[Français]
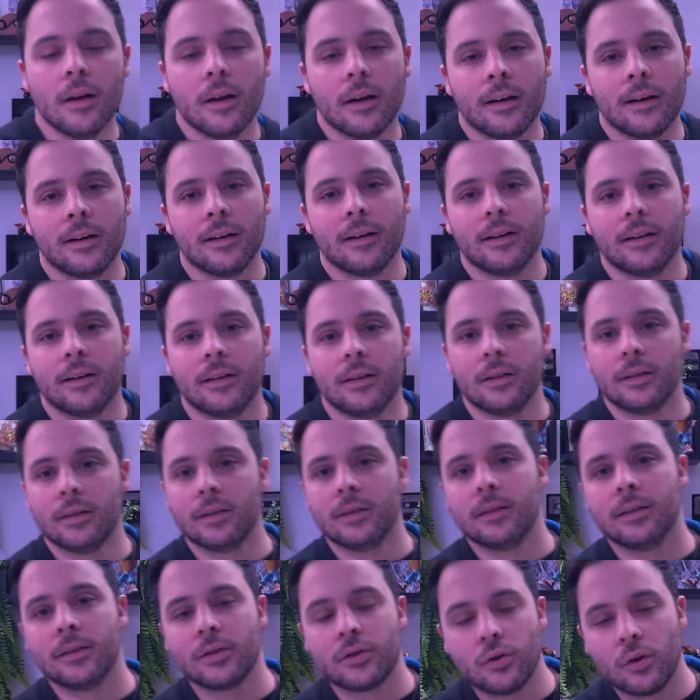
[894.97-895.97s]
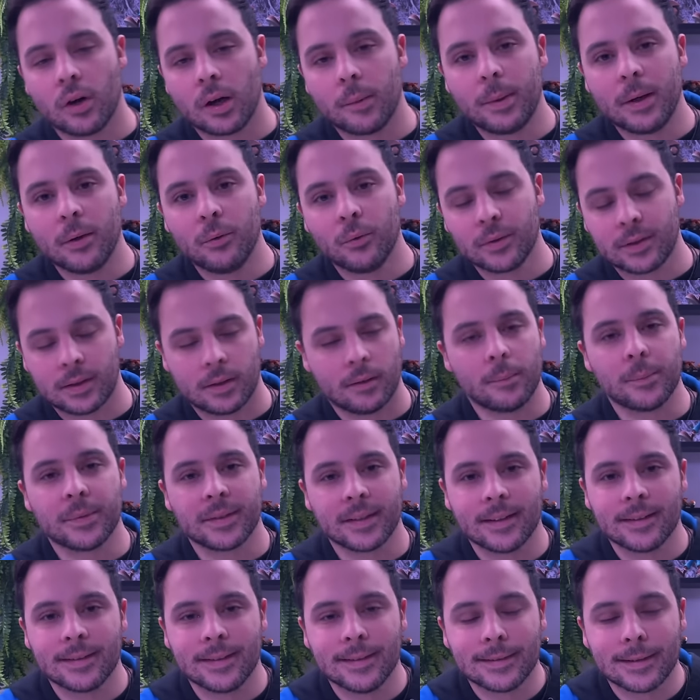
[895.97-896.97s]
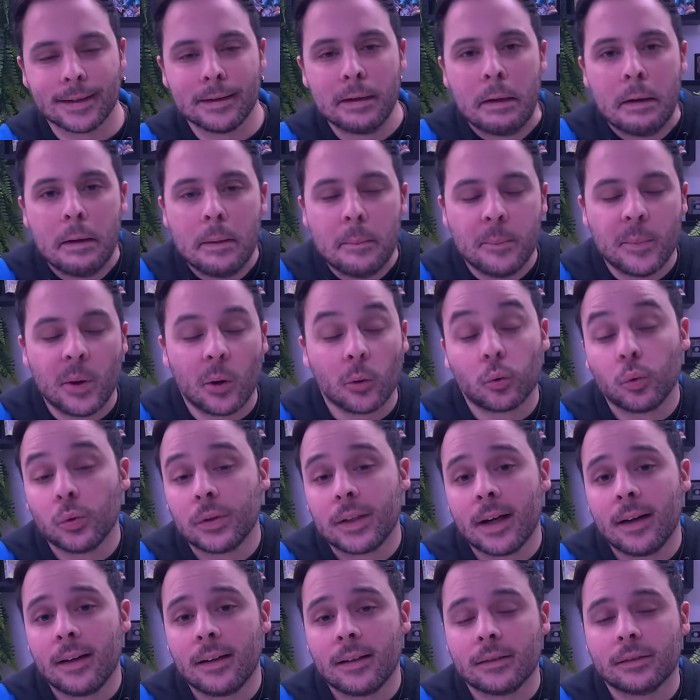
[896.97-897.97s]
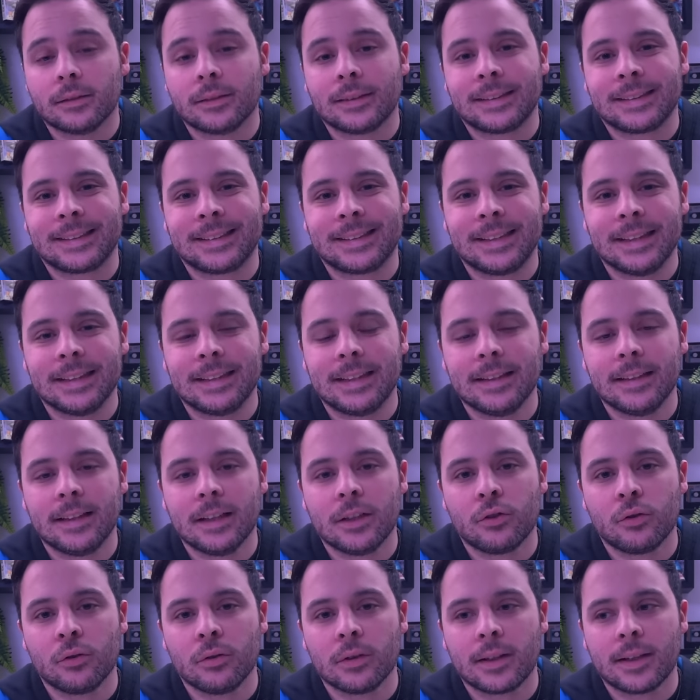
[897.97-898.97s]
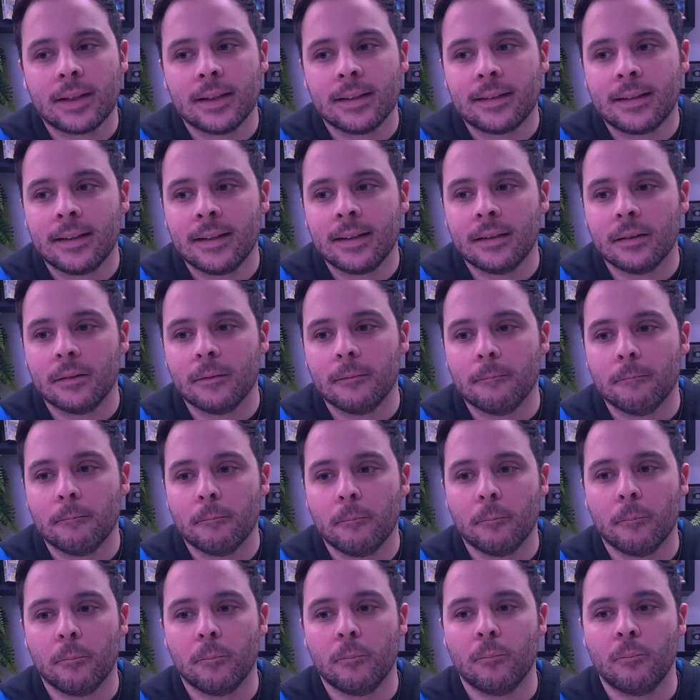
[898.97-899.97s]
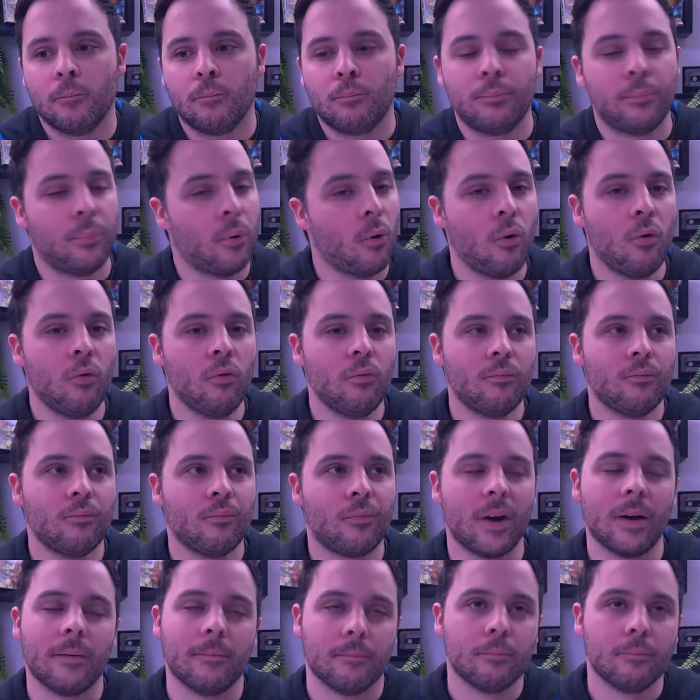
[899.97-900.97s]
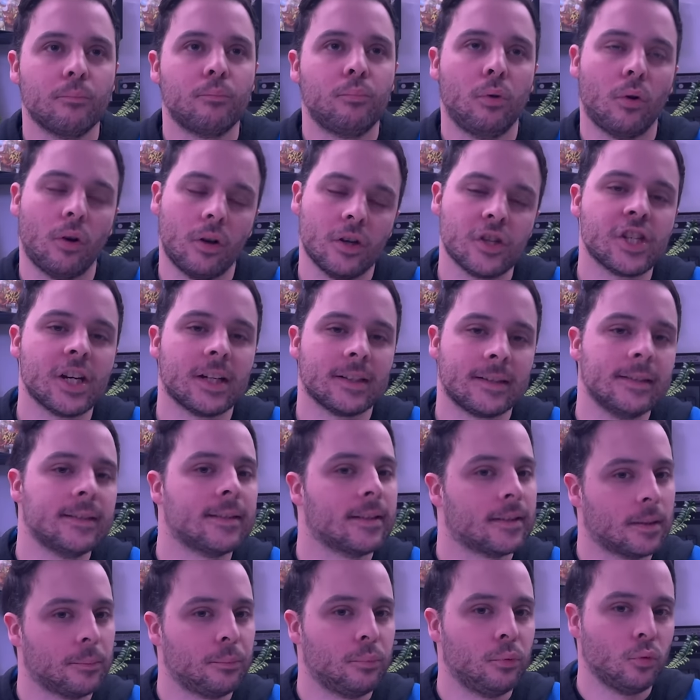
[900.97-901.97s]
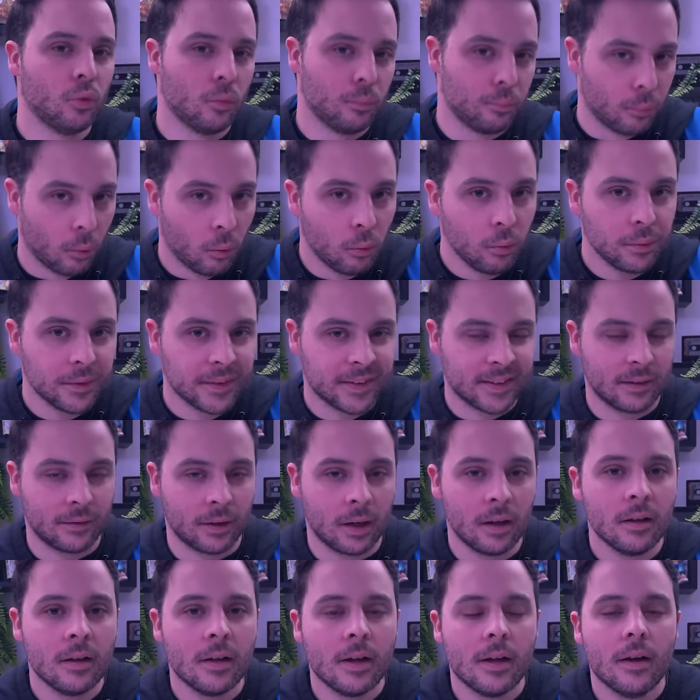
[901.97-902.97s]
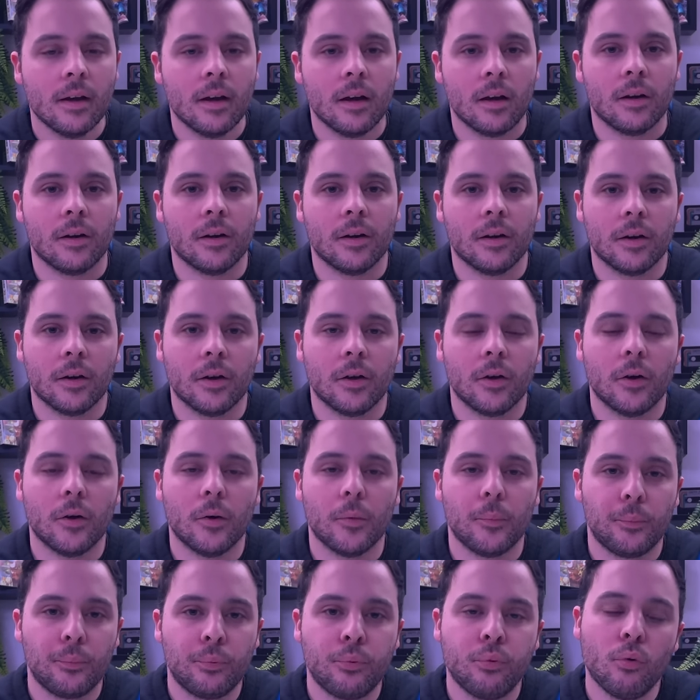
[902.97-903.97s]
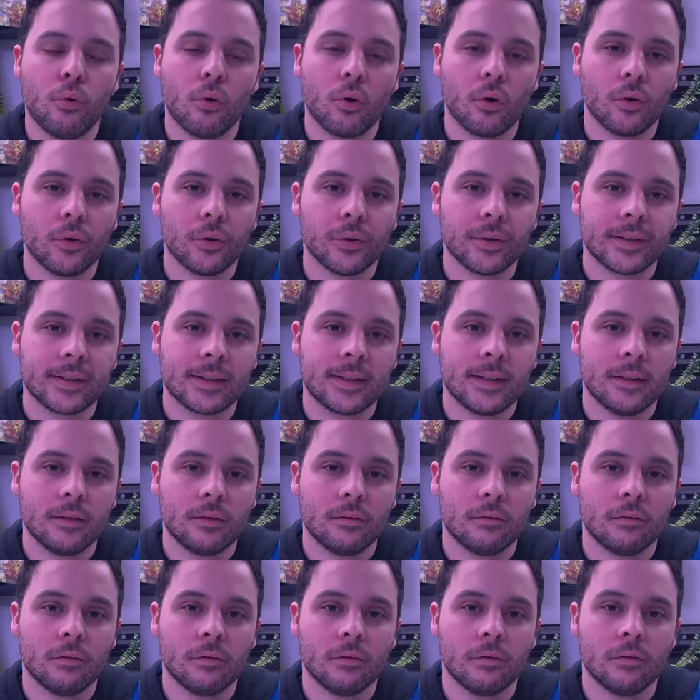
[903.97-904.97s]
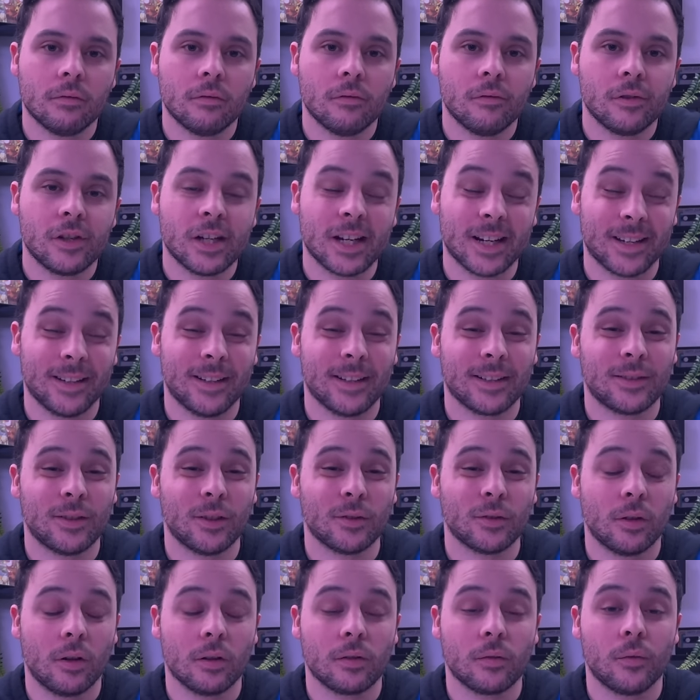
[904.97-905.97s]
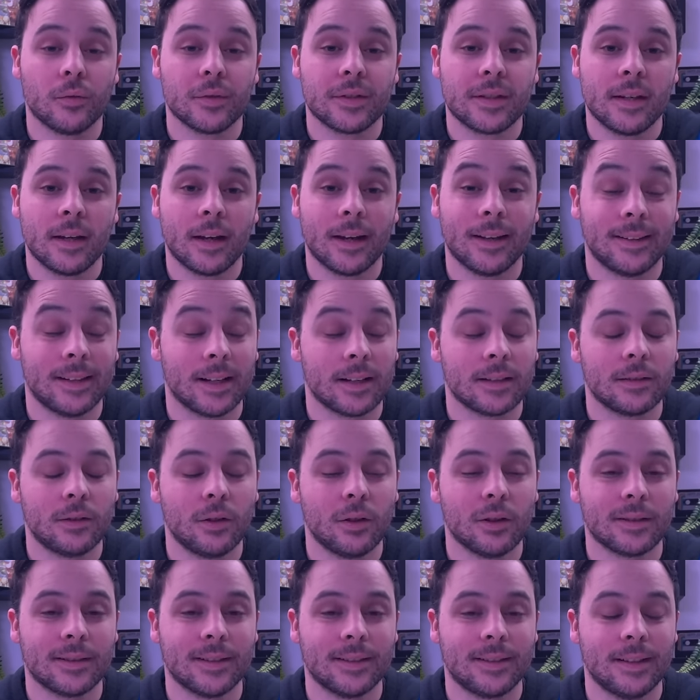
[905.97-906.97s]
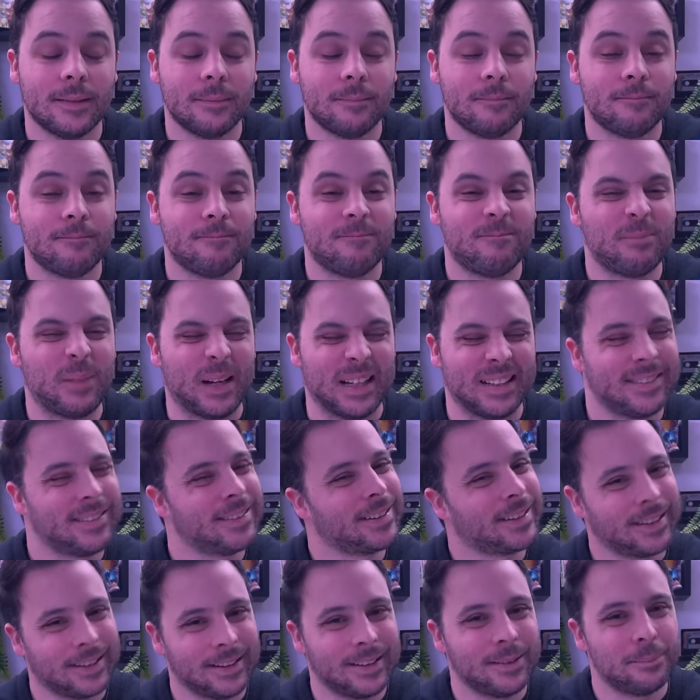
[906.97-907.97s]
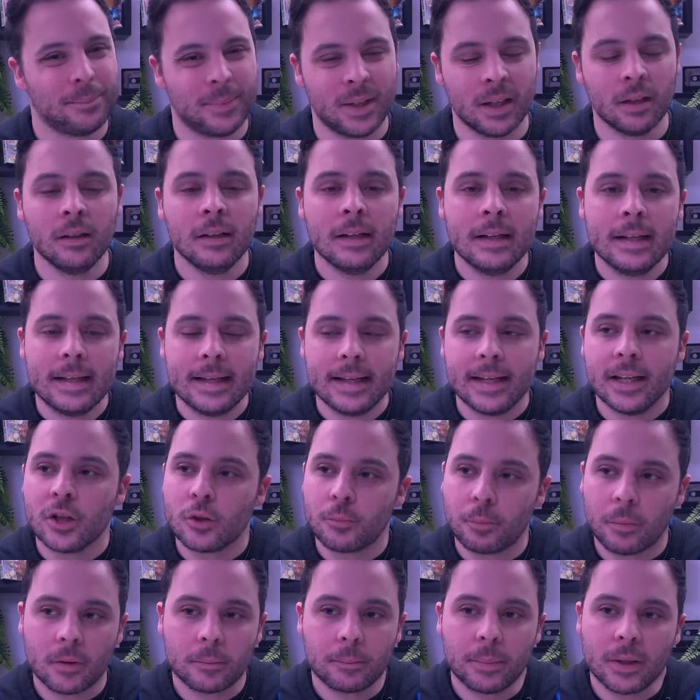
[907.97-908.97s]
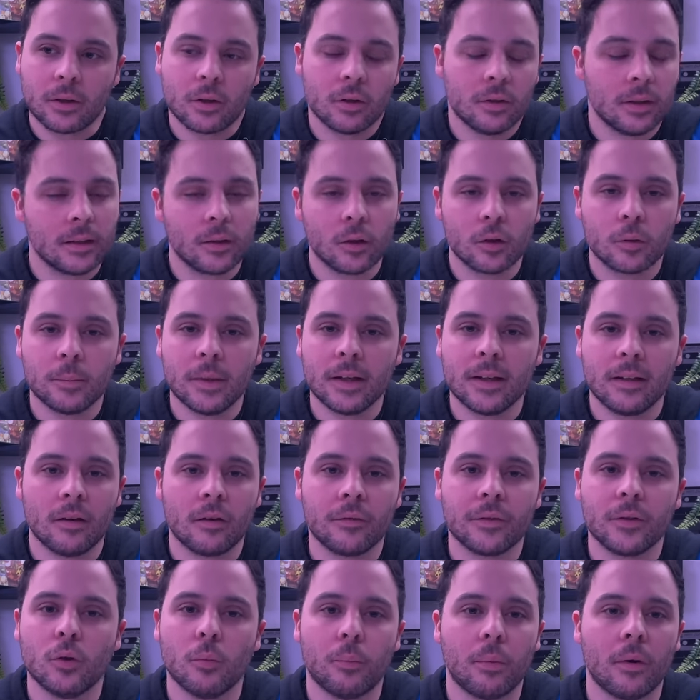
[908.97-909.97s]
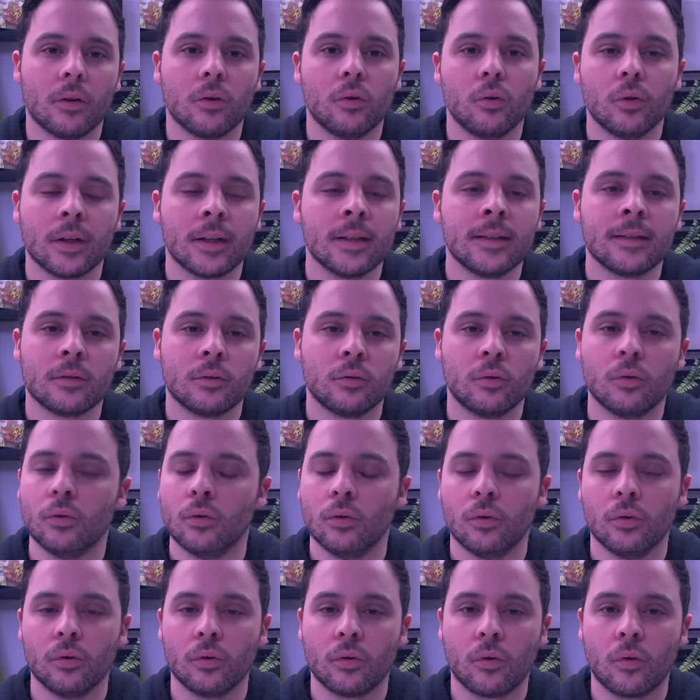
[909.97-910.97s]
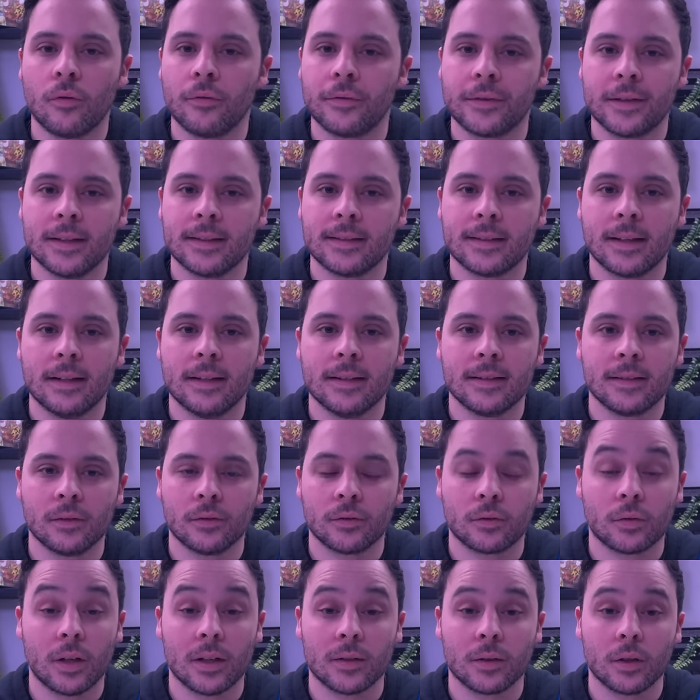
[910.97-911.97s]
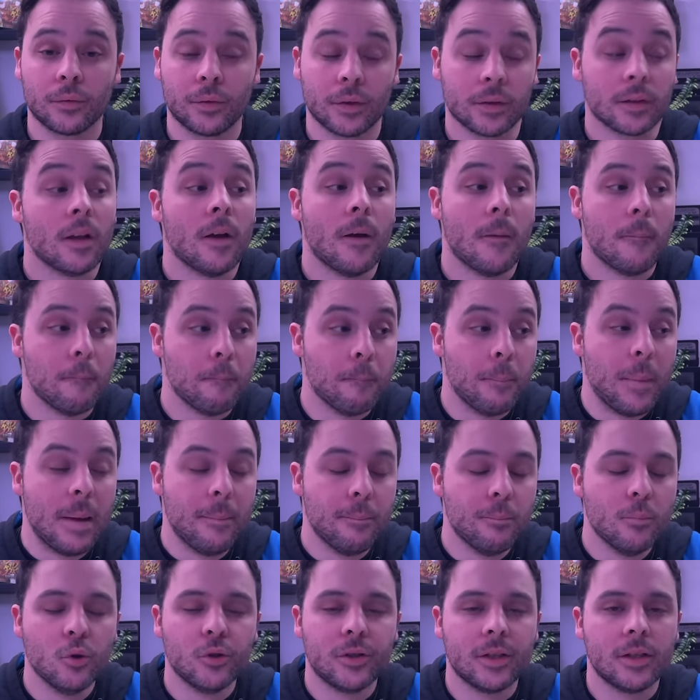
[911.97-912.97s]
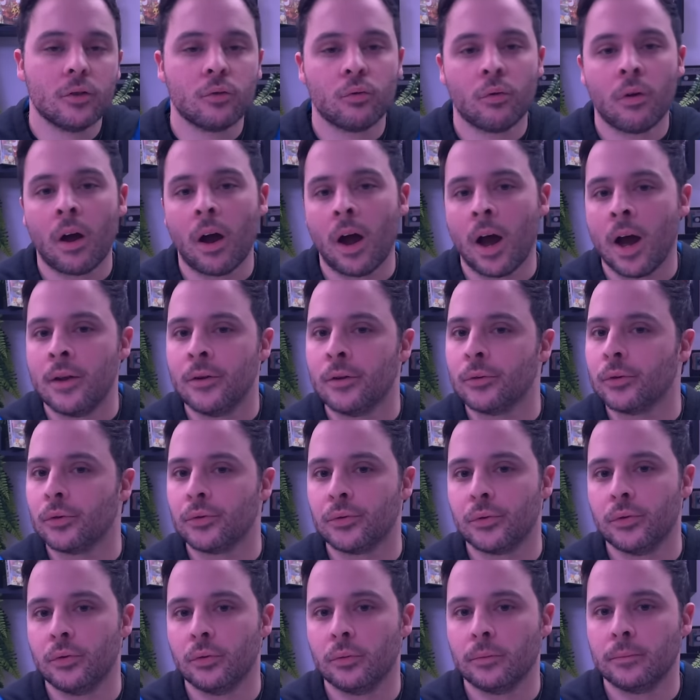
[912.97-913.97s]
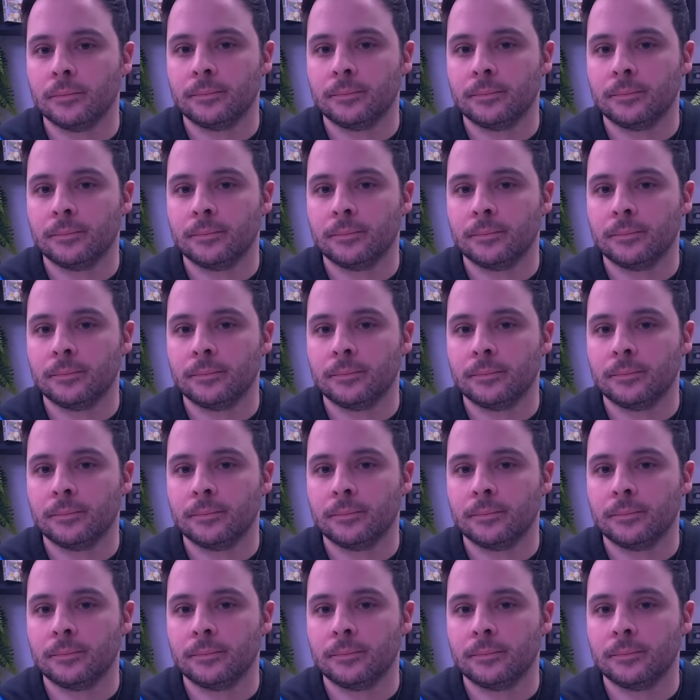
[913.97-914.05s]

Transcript: Euh, je n'aurai pas le nom, ça va me stresser ça. Mais en tout cas, c'était des jeux qui étaient bons. Enfin, pour Uncharted, c'était plutôt bon, ça va. Euh, pour euh, ce qui est de Jack and Dexter de Lost Frontier et Daxter, c'était très bien. Et je pense pas que Ned ait envie de prendre le risque de confier sa licence de Last of Us, même multijoueur, à un autre studio.